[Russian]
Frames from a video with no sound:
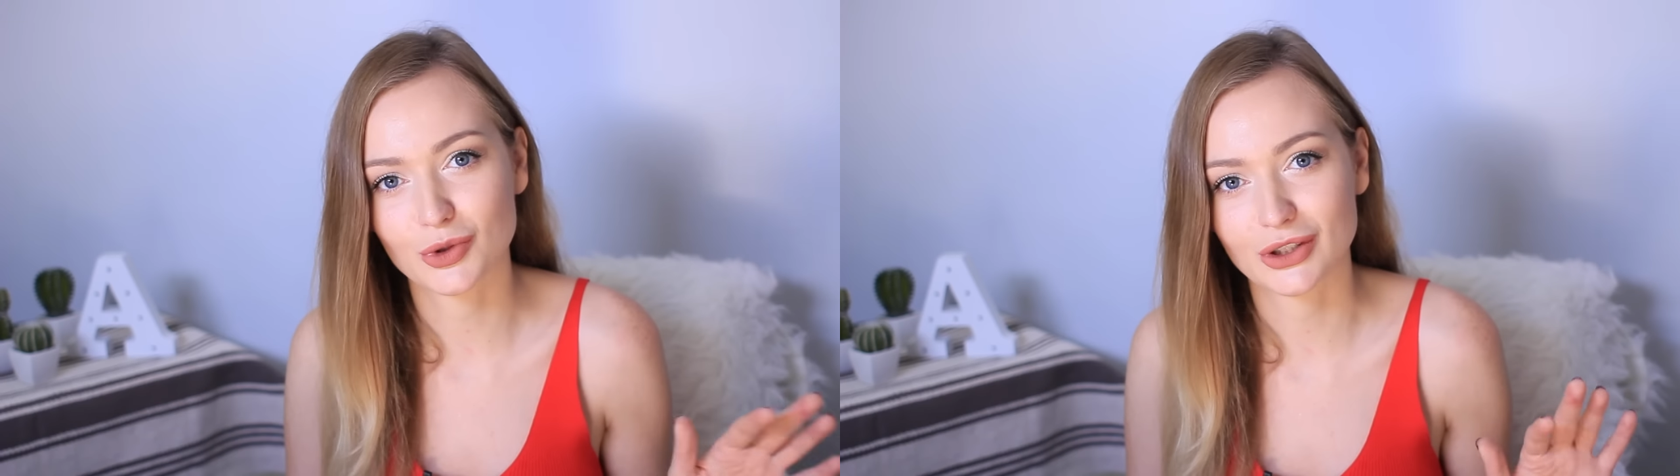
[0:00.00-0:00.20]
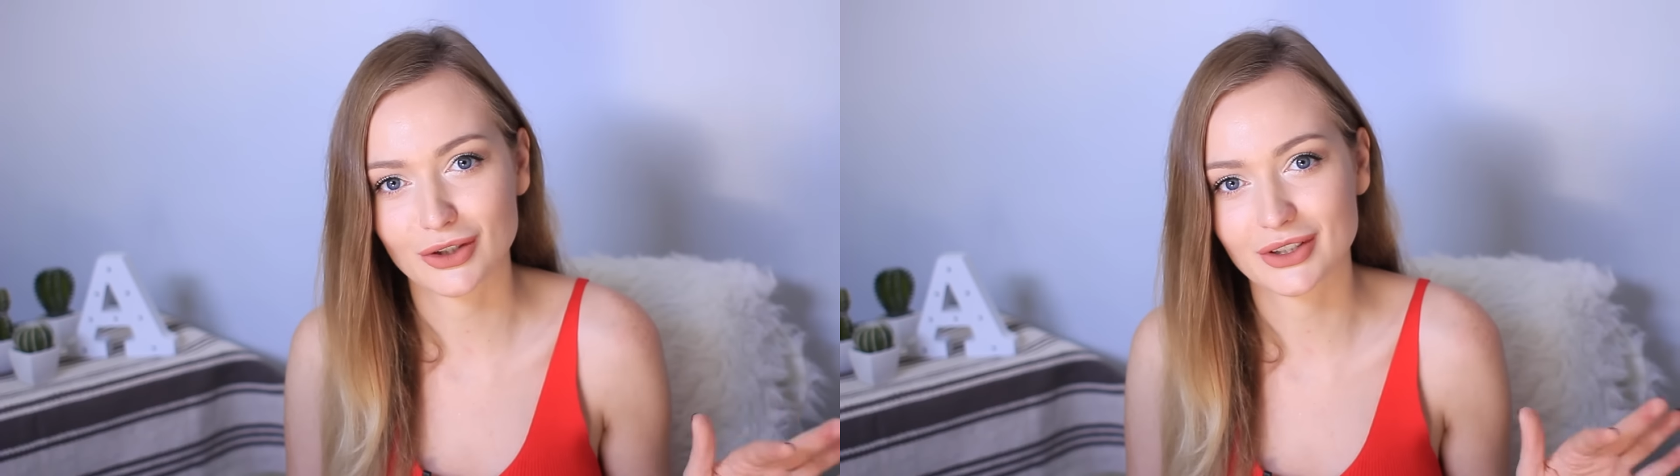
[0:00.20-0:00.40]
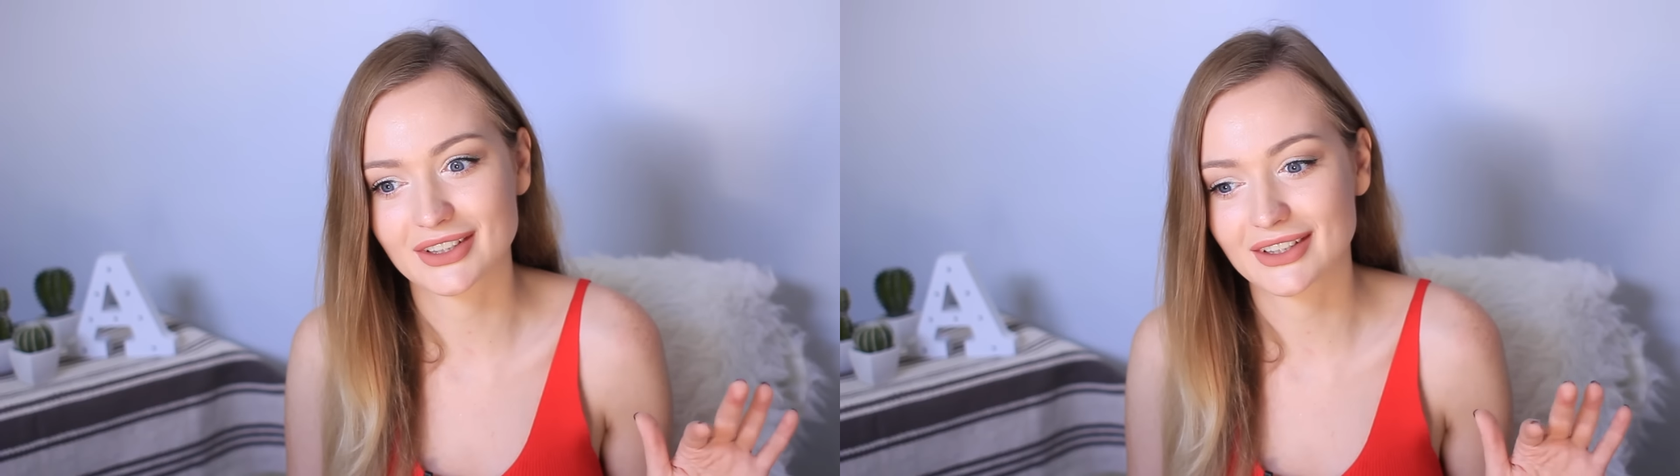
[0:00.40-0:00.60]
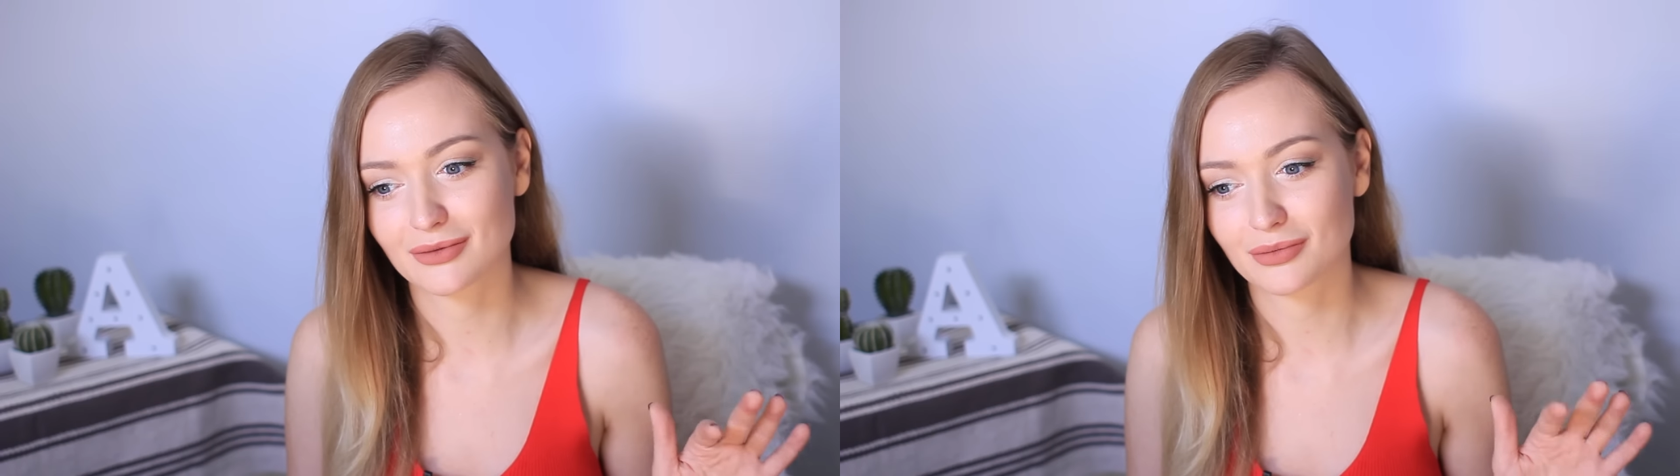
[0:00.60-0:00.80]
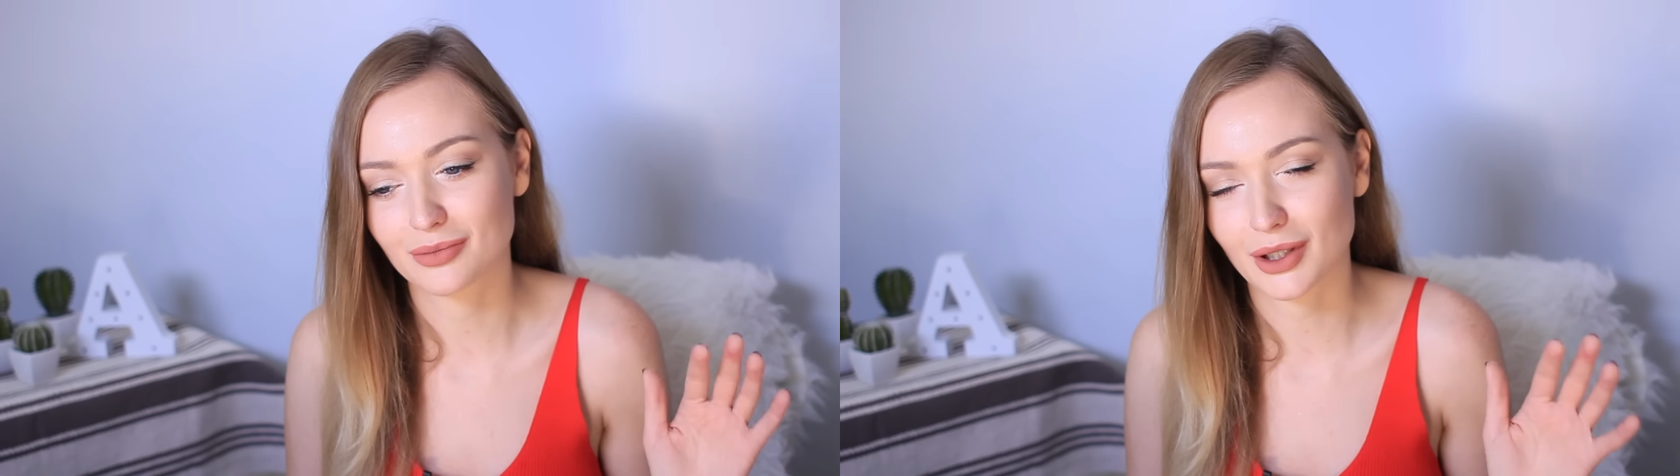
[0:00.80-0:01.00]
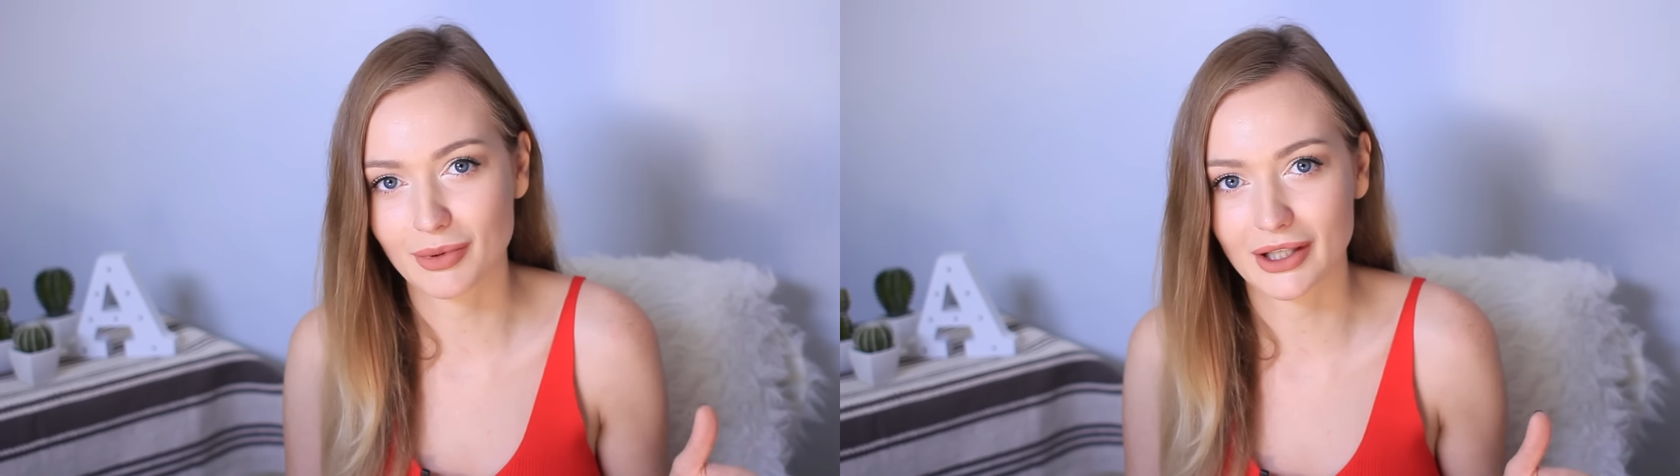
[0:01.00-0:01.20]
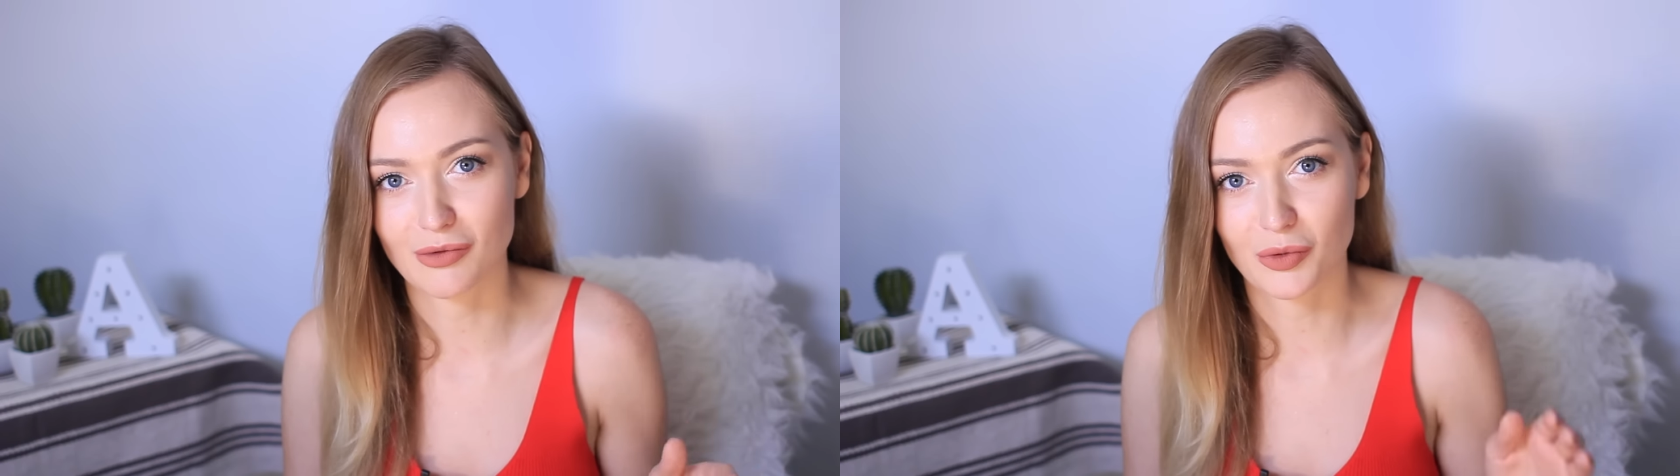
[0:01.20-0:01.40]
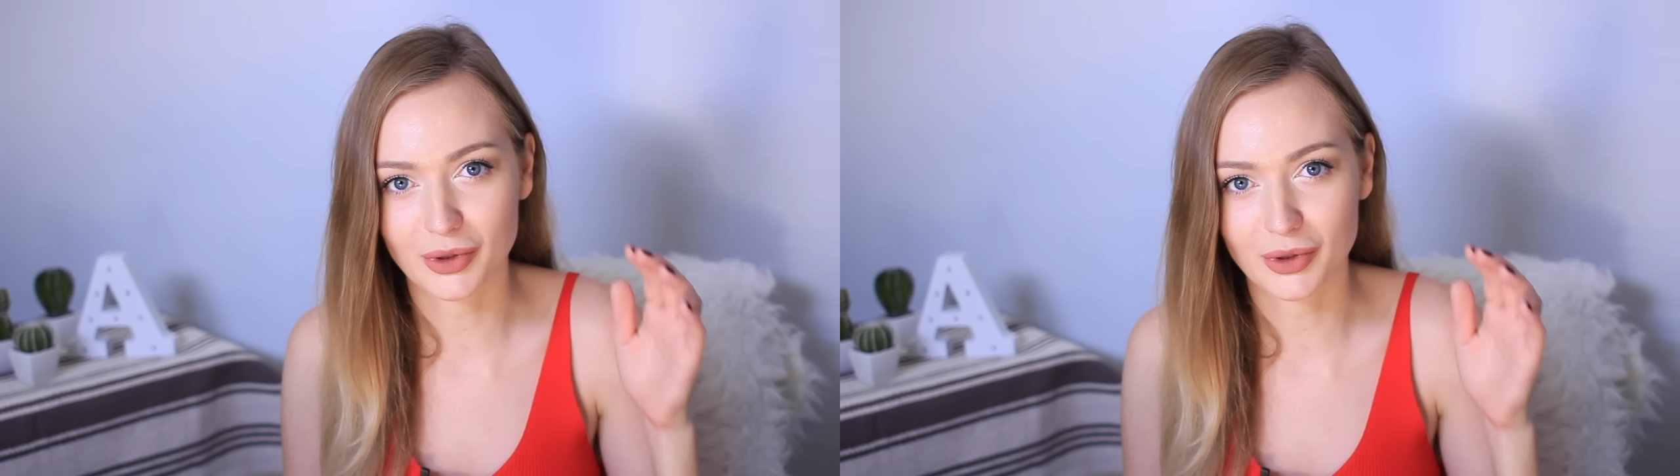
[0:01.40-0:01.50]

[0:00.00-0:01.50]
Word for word: у которых с этим проблема.